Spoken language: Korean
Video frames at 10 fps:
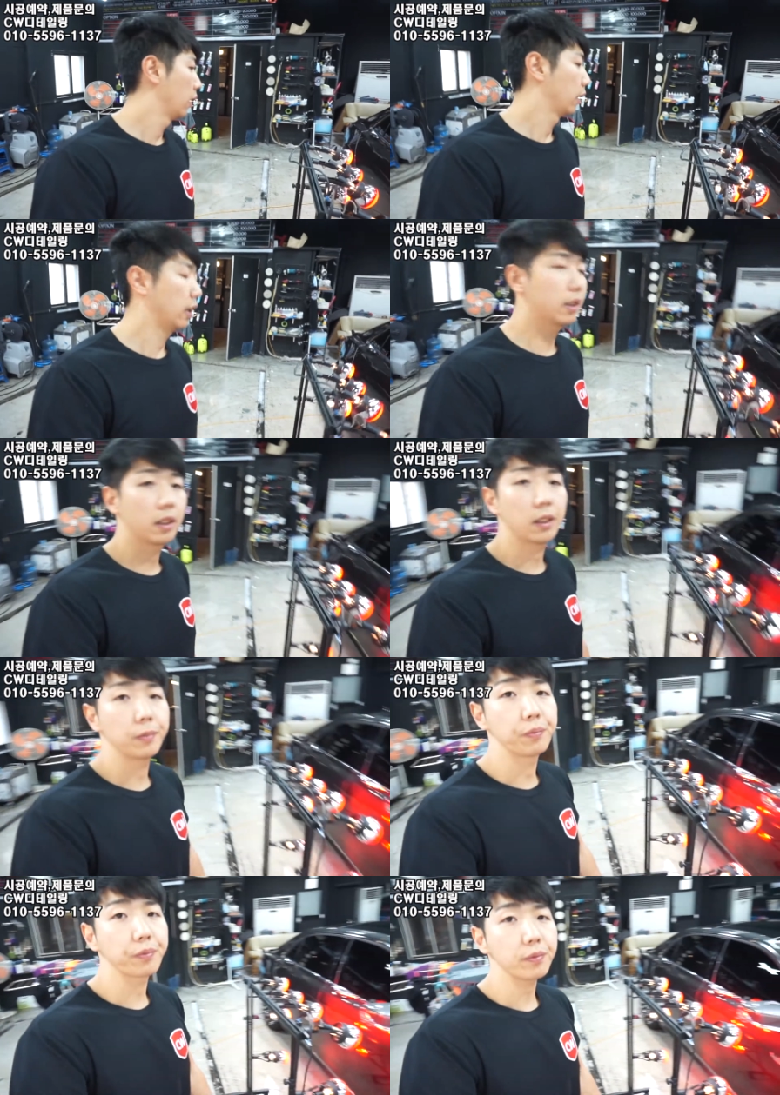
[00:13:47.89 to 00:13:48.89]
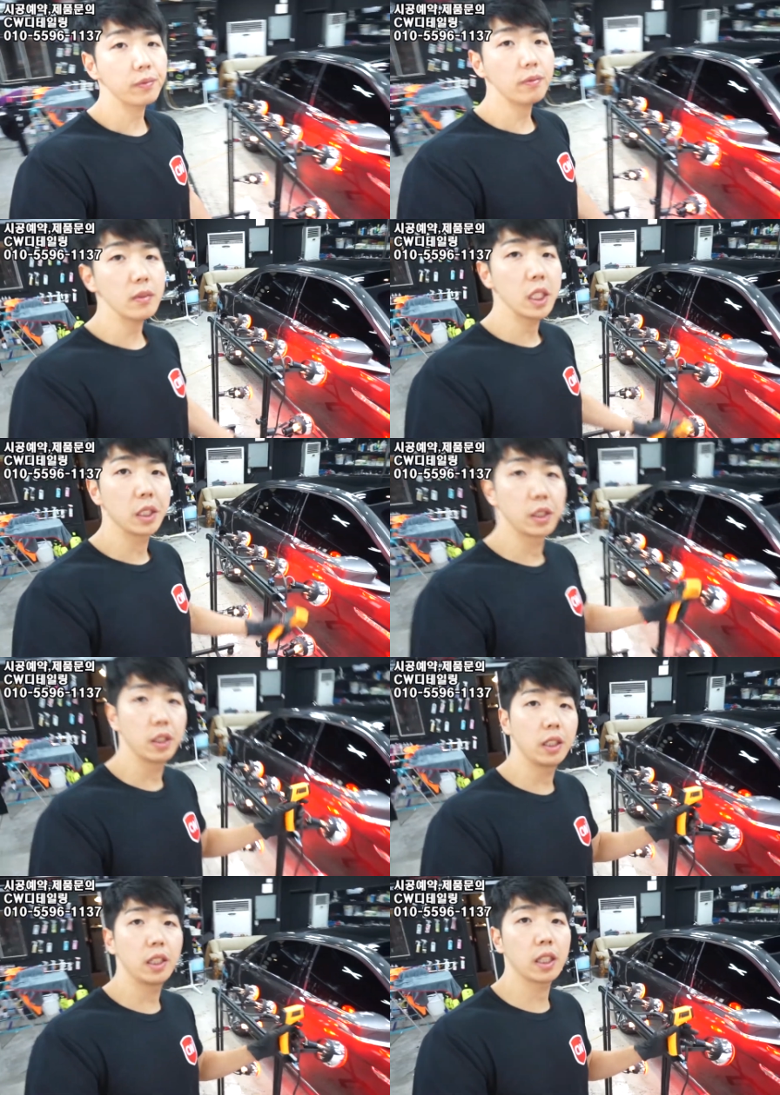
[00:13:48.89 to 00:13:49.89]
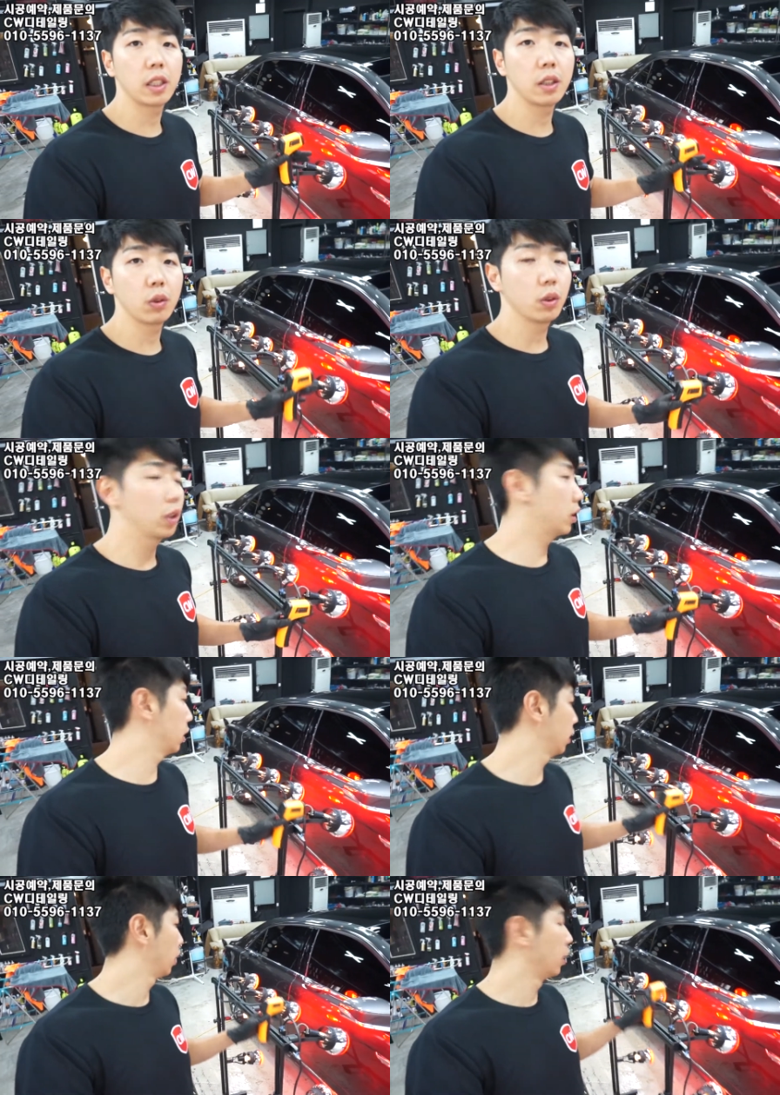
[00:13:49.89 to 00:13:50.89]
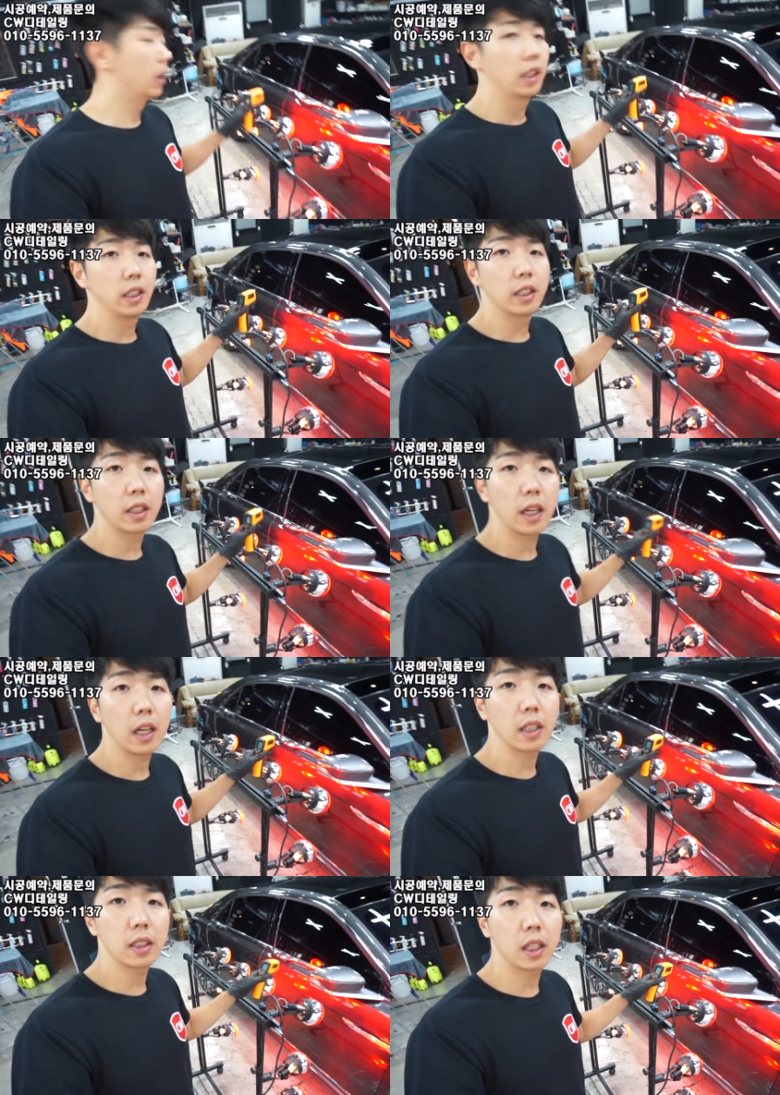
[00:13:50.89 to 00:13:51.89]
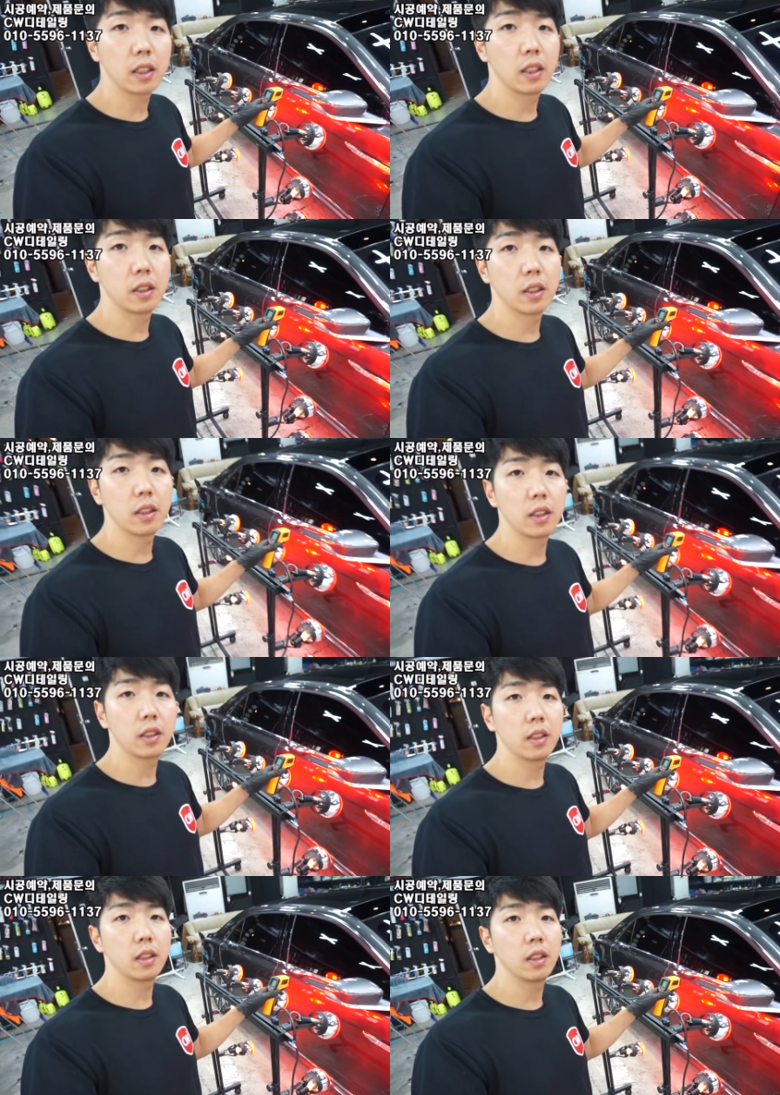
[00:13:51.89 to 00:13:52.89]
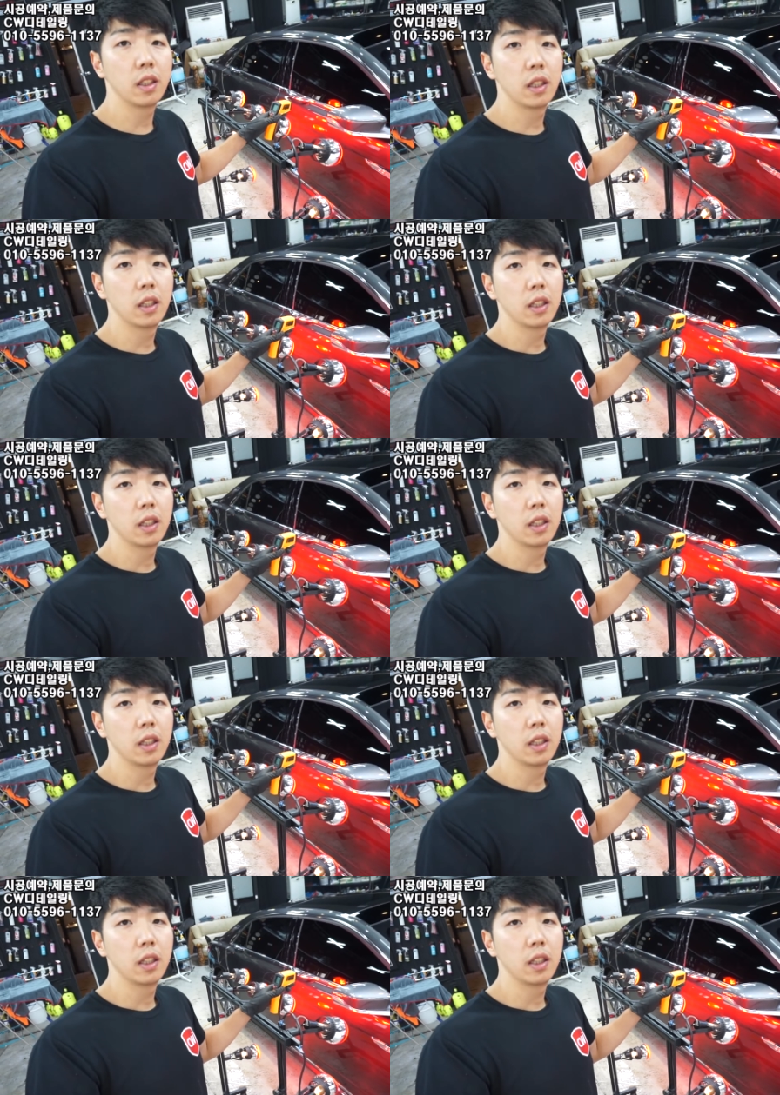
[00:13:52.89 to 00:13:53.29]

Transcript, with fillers: 그래서 저희 같은 경우에는 이렇게 항상 열 처리를